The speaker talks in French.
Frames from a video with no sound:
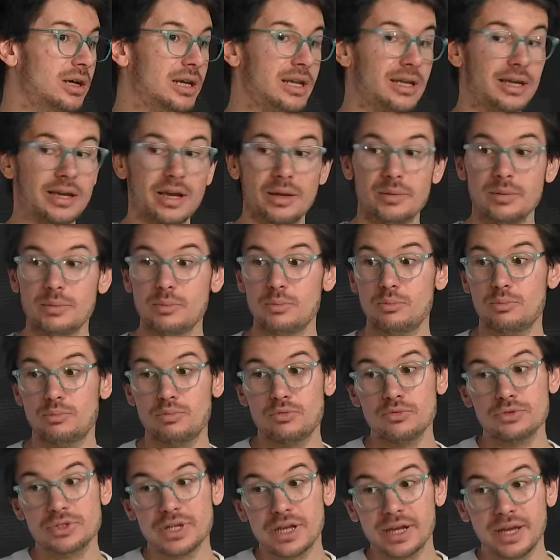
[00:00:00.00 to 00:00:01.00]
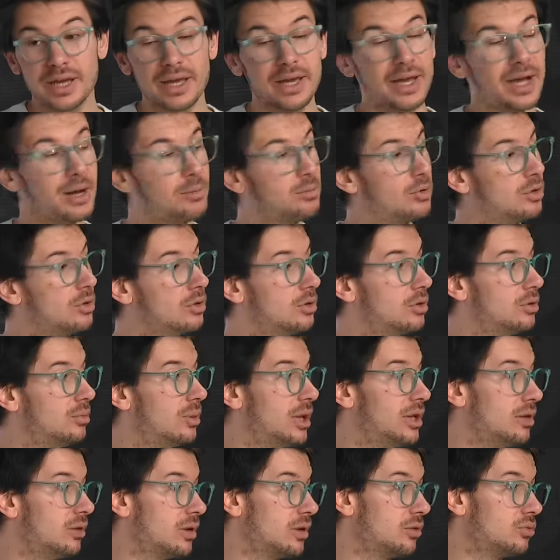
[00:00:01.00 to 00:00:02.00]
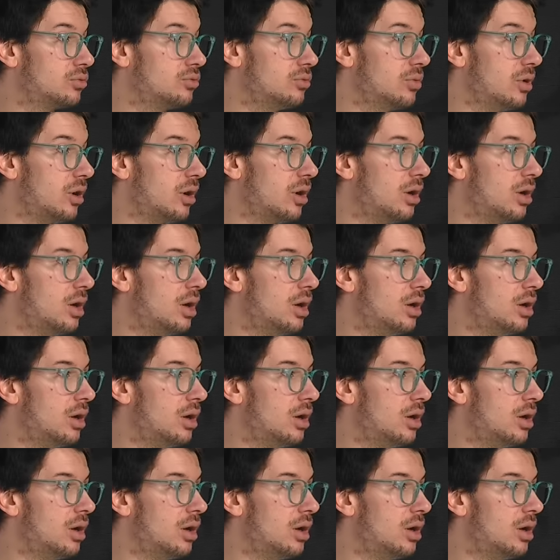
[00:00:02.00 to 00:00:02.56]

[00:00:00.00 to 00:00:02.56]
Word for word: est quand même plus agréable bah, dans les tours.